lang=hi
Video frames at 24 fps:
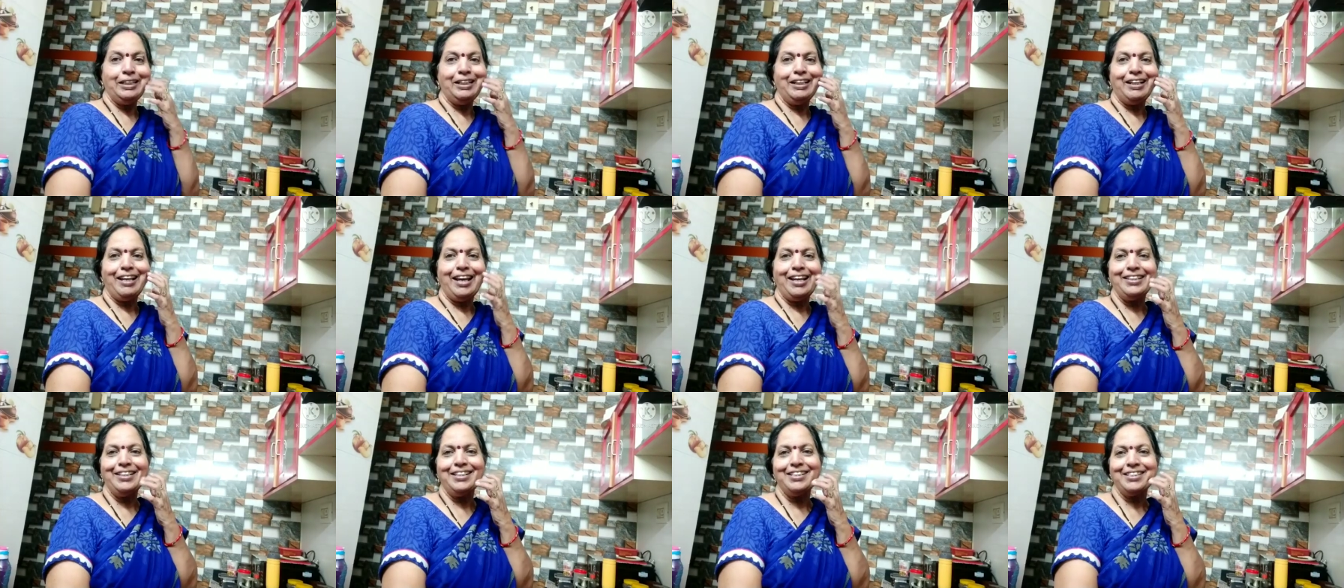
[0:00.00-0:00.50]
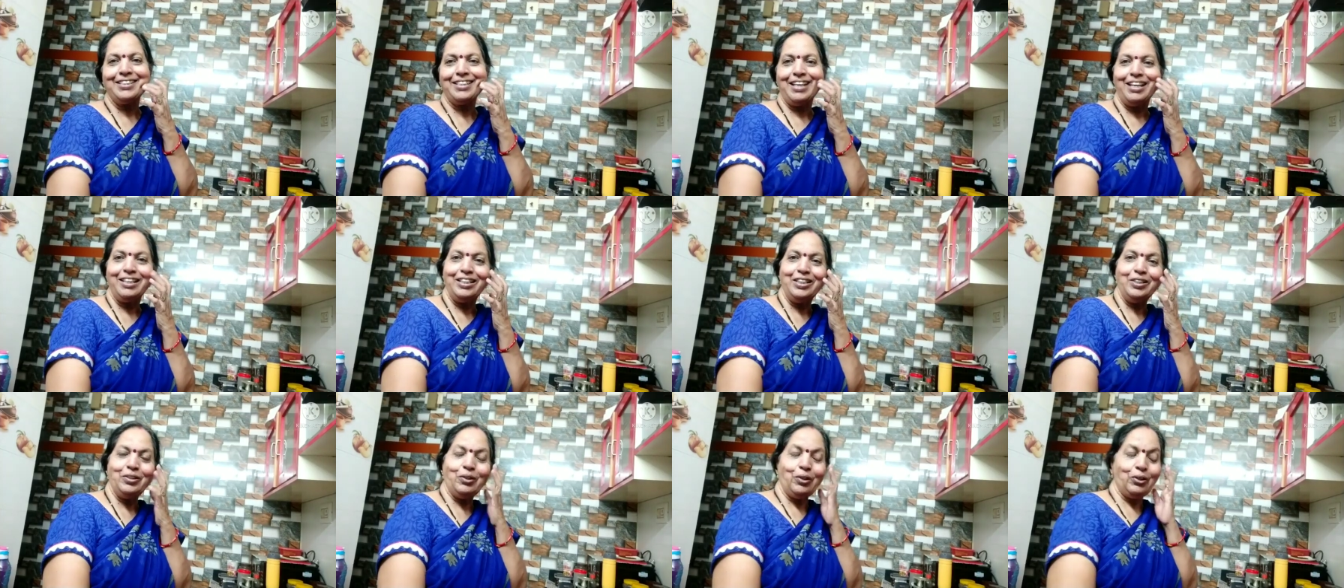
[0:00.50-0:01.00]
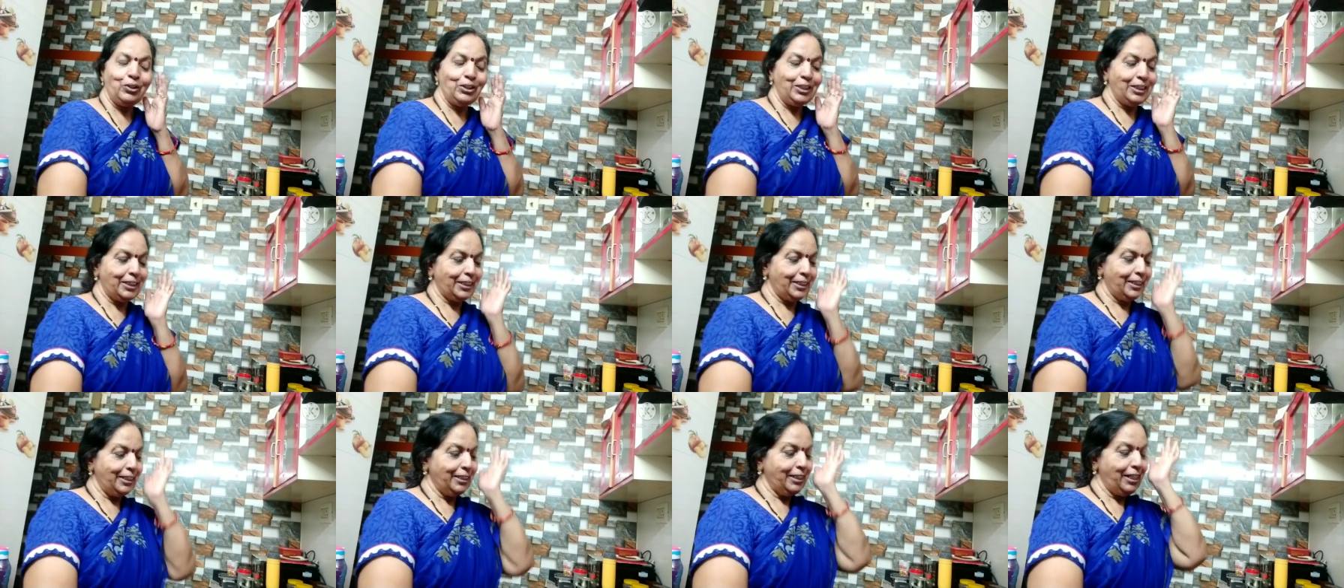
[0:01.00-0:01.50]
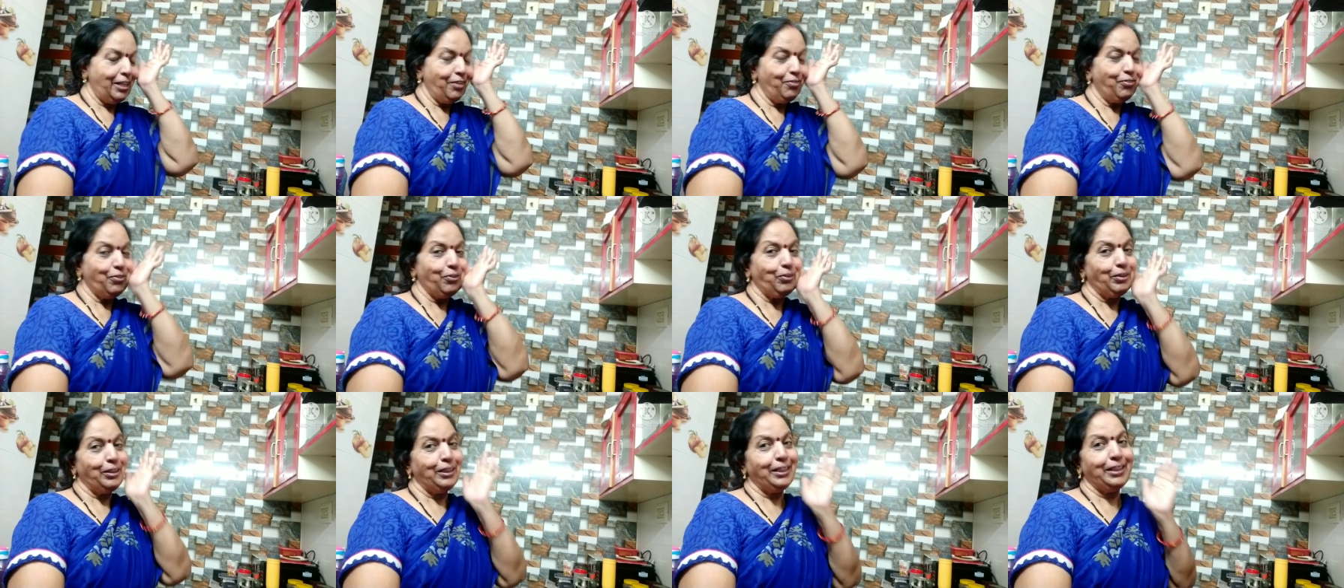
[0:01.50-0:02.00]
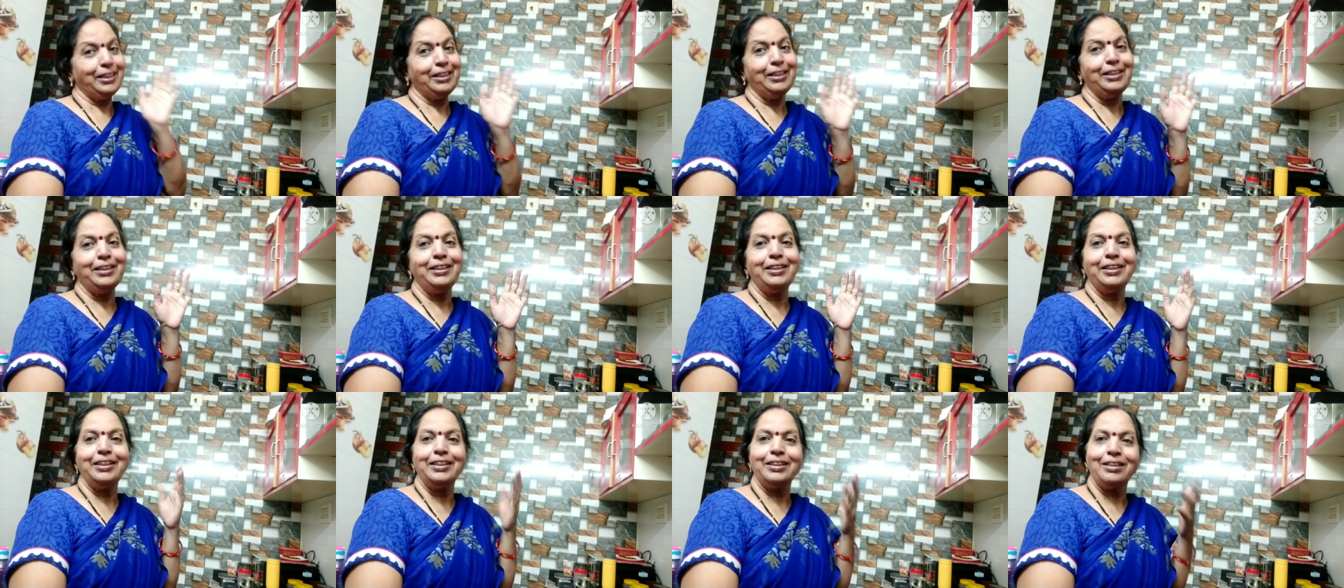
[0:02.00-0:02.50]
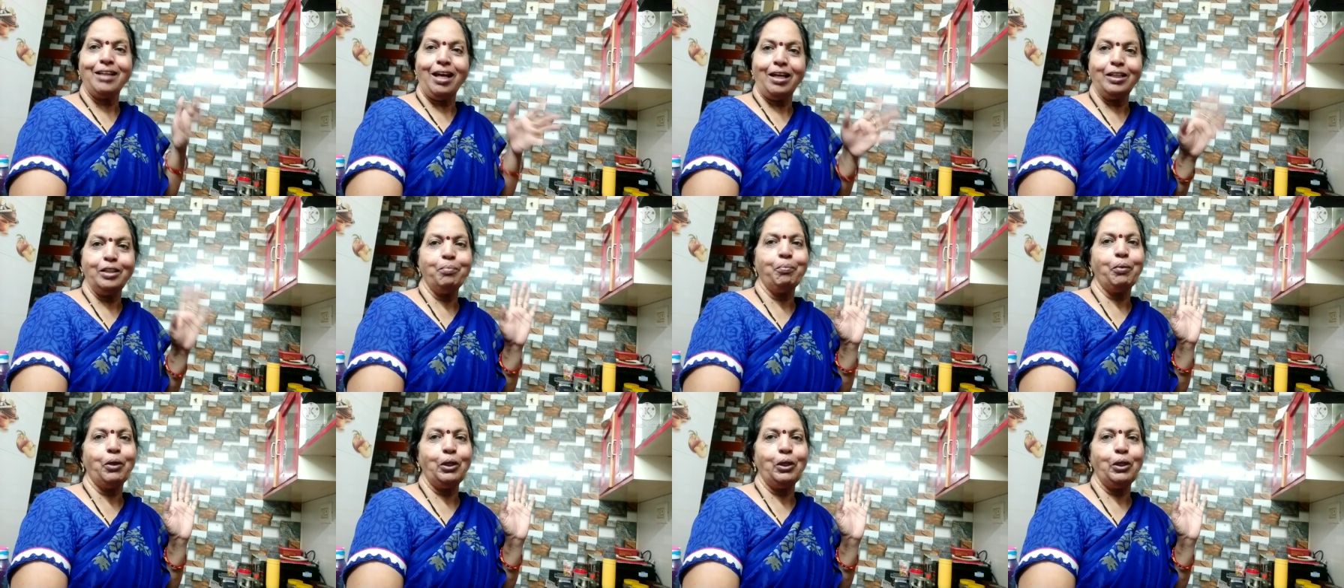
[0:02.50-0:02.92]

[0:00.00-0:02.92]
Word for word: हूँ कढ़ाइयाँ सारी नॉन स्टिक हैं लेकिन इनकी सारी